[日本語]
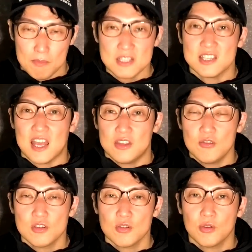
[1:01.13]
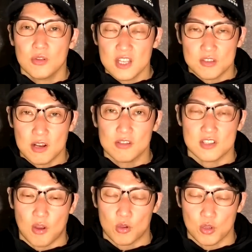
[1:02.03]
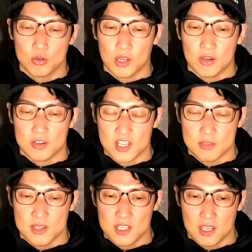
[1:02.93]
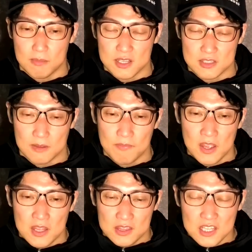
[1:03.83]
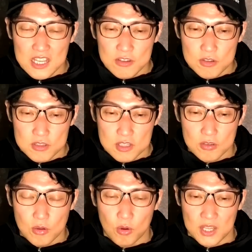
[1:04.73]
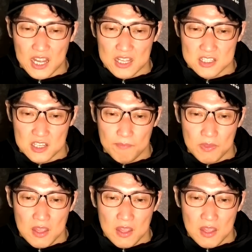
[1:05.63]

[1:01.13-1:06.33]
まずね、ニュースを読んで、その後ですね、補足とかいろいろ説明していきます。出たニュースっていうとこんな感じ。